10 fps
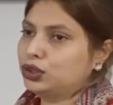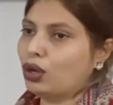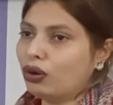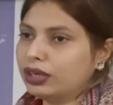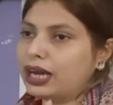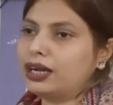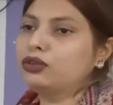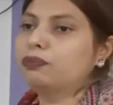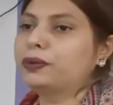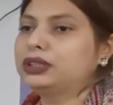সংখ্যার
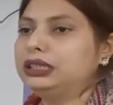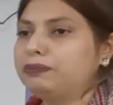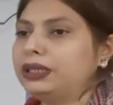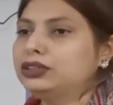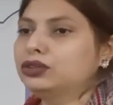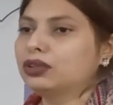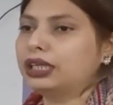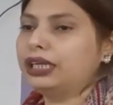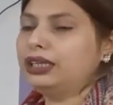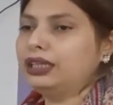উপর ডিপেন্ড করে